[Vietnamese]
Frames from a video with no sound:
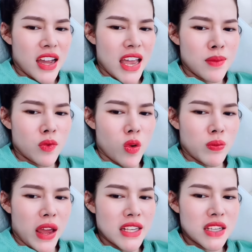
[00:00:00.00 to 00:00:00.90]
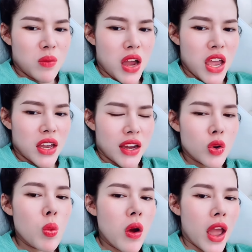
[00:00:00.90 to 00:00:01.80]
dạ em cũng đẻ xong hiền
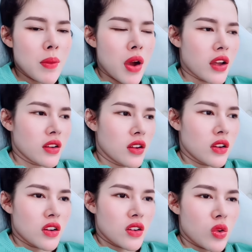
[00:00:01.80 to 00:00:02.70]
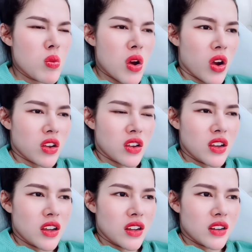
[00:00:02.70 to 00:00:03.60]
á đúng rồi em ơi đúng rồi
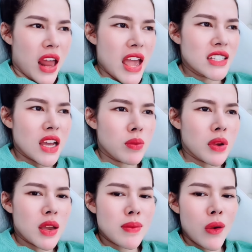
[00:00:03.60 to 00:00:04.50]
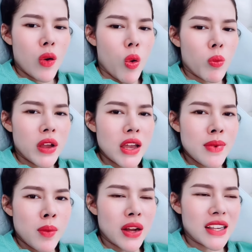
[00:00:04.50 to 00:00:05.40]
đẻ xong mấy cái máu khùng mấy
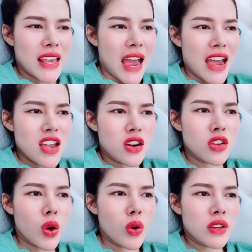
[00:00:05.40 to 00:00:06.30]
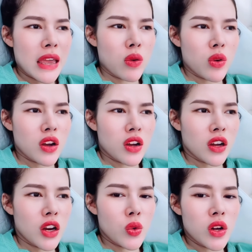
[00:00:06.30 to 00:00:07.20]
cái máu mắc dại nó trôi theo
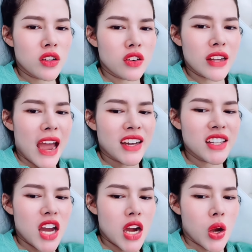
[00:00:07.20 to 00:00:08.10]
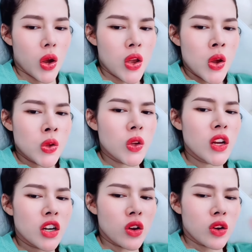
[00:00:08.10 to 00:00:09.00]
ờ, cái lũ đít nó ra hết trơn rồi
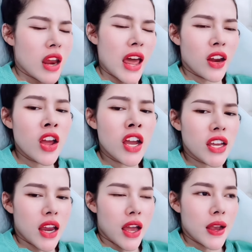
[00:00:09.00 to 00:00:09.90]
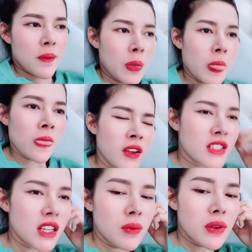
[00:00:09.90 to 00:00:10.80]
cho nên nó là nó hiền lại à
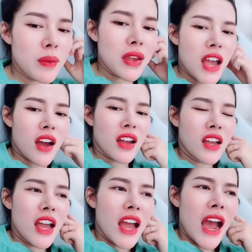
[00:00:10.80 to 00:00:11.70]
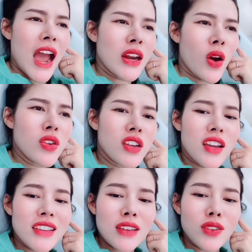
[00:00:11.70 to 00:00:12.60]
xong cái bây giờ ha ai nói
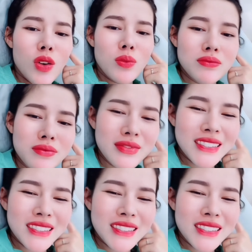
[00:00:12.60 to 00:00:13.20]
gì tới ta tôi cũng